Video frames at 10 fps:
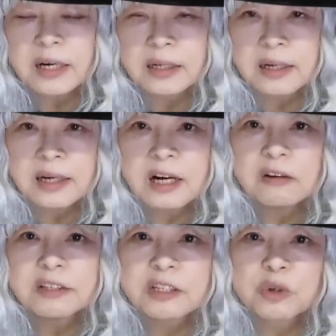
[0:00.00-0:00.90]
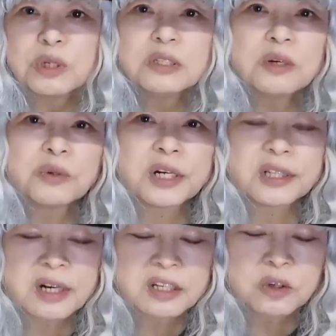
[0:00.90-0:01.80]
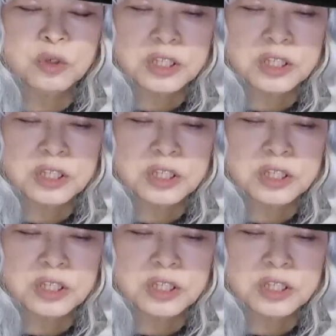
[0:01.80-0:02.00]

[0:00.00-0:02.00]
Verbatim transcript: 官が各自それぞれの働きを